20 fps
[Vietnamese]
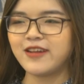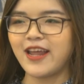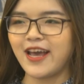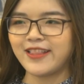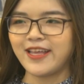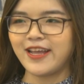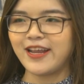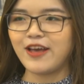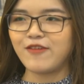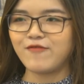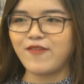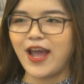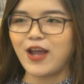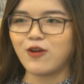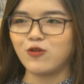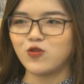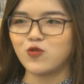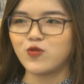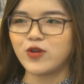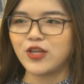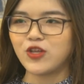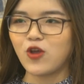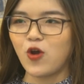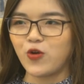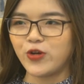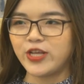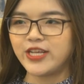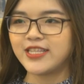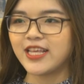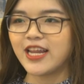đã thấy là vai của tôi đã
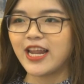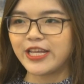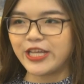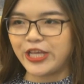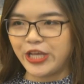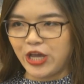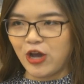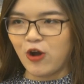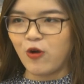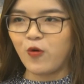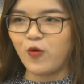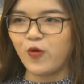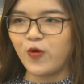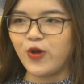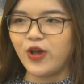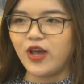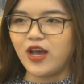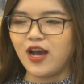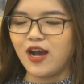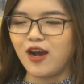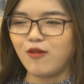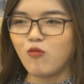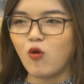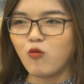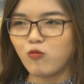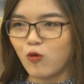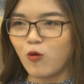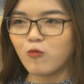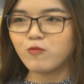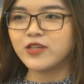nhỏ đi rất là nhiều. Uh,
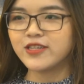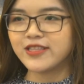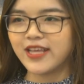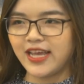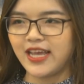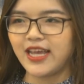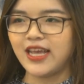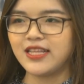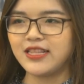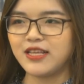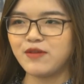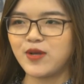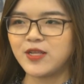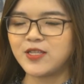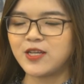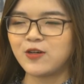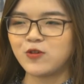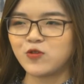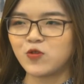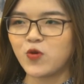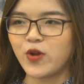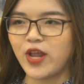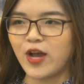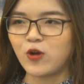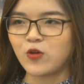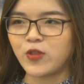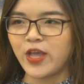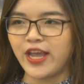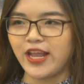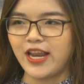bụng cũng như thế thì bây giờ tôi đã
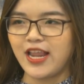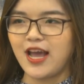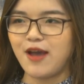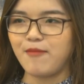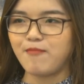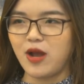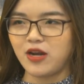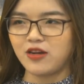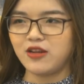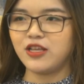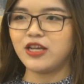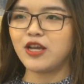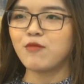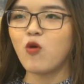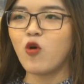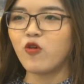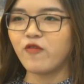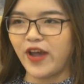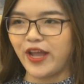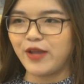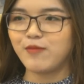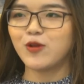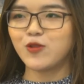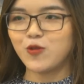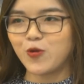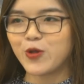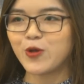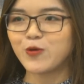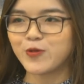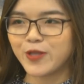có thể là mặc được những cái bộ váy mà tôi yêu